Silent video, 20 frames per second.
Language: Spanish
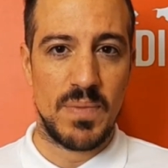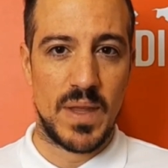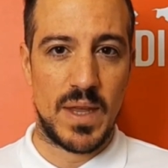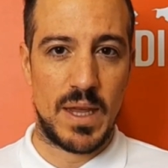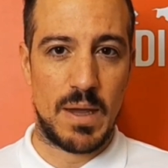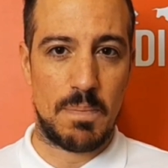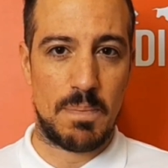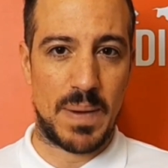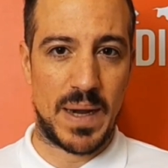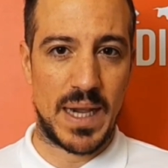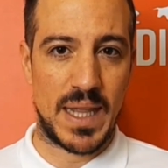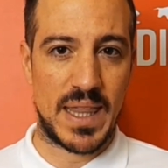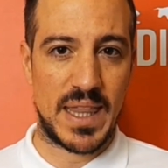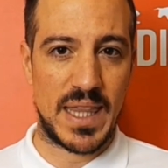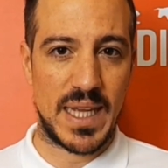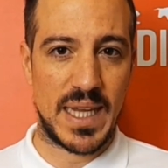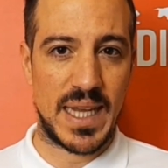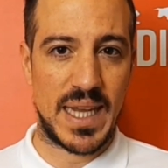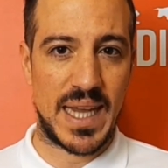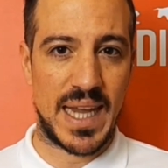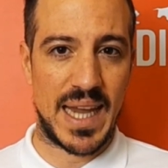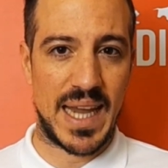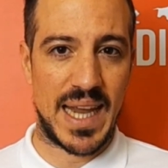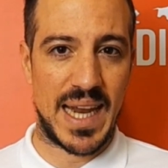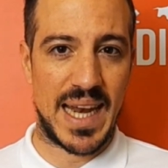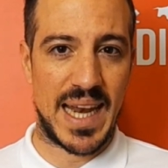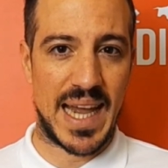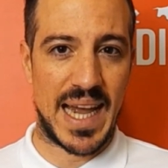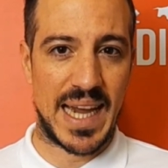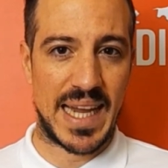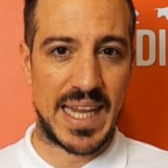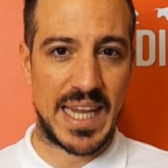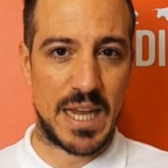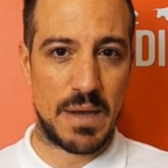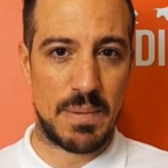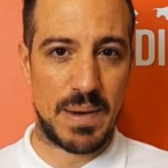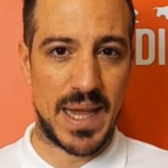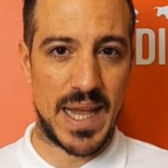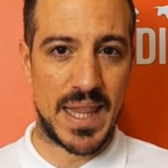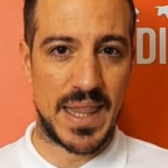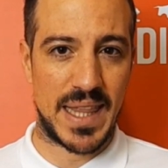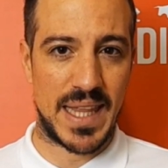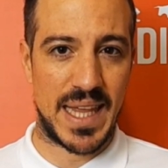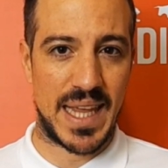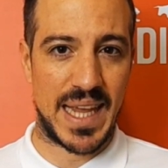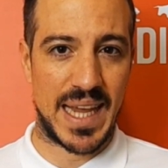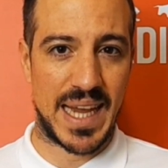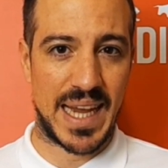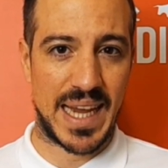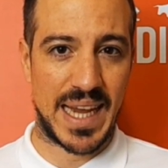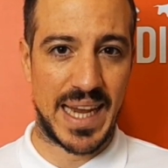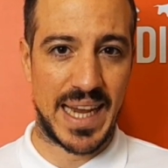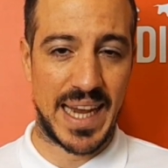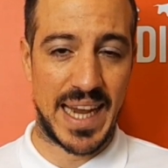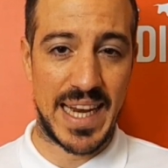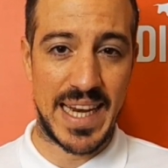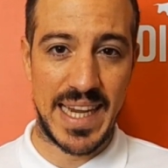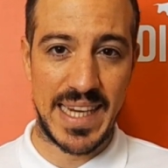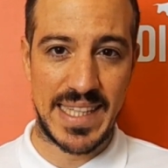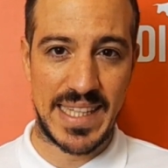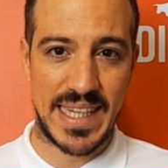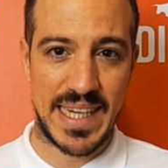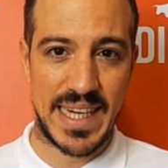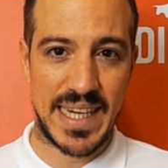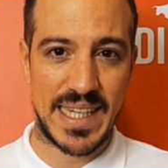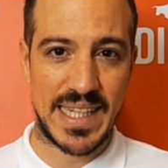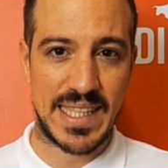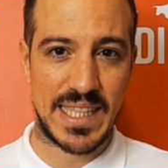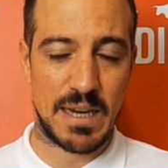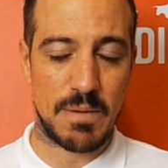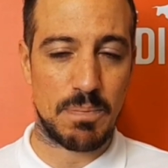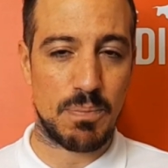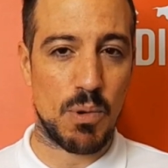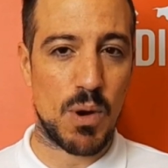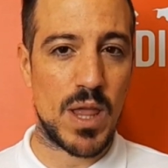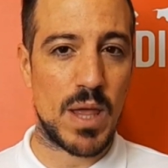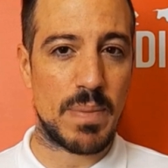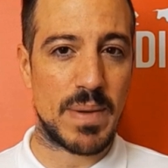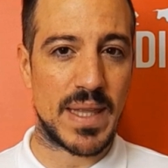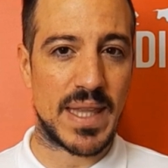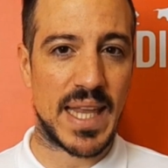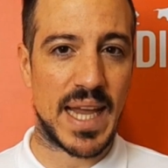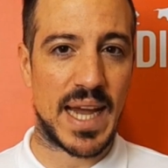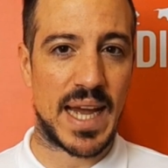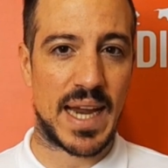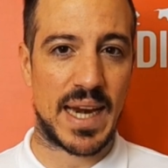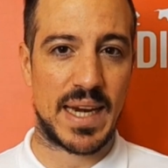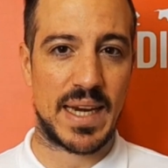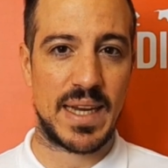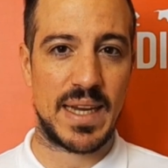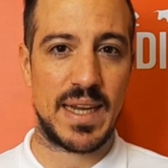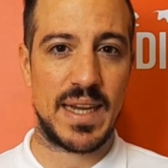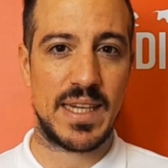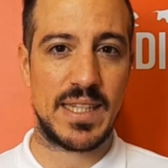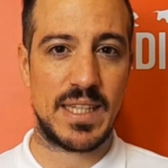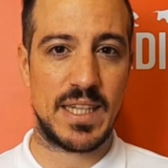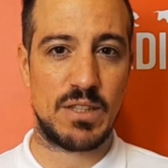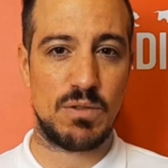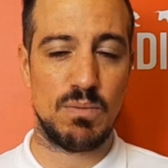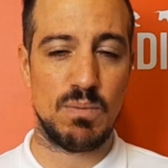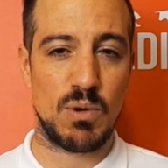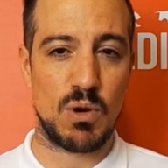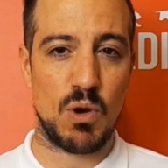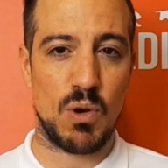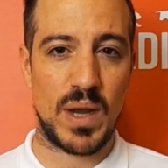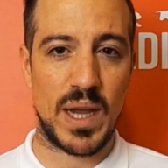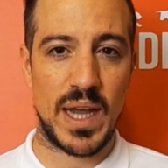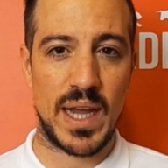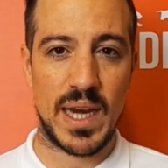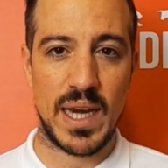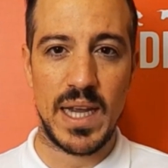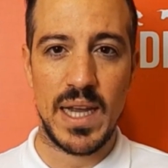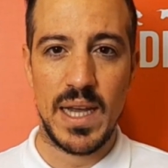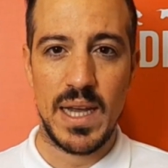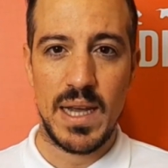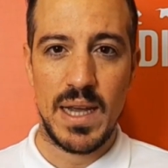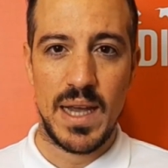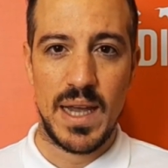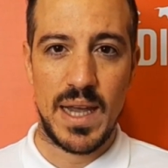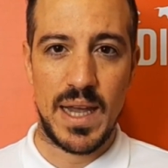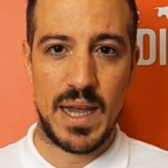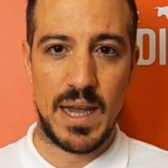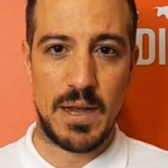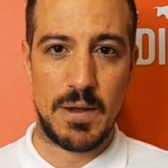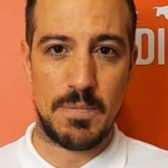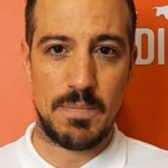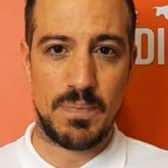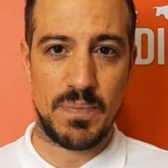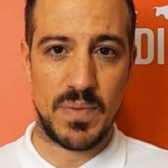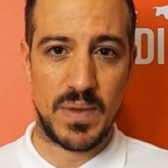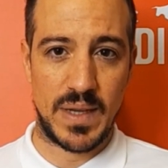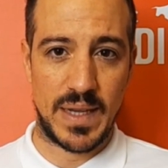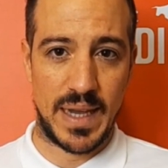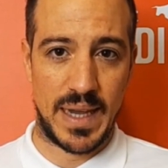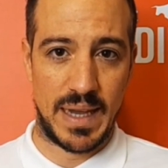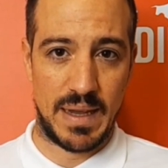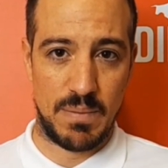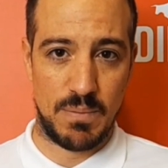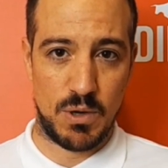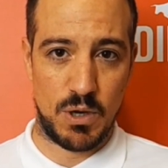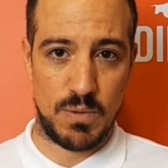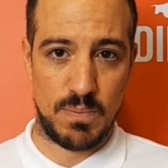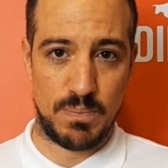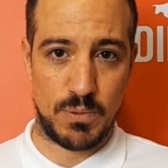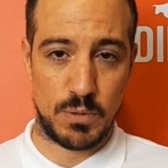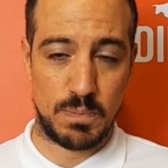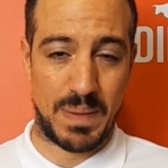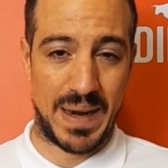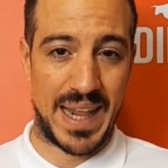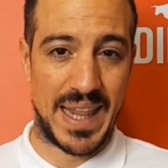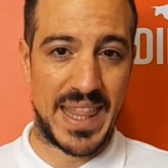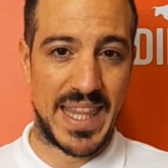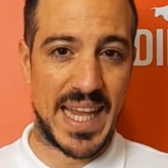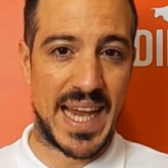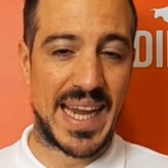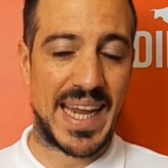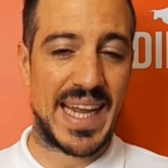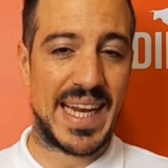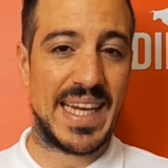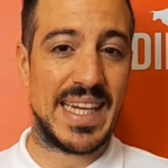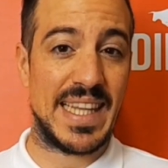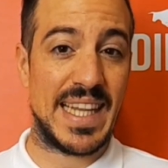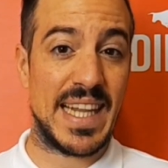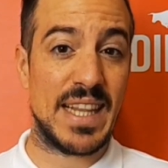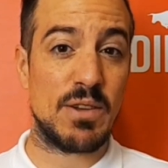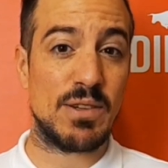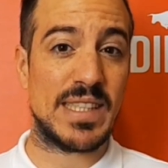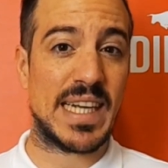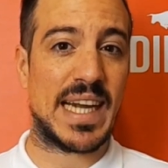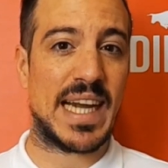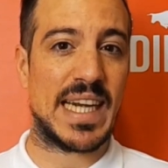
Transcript: eh, parece que la quiebra de Genesis se puede evitar. Este es un broker em, que bueno, pues parecía que dentro de esta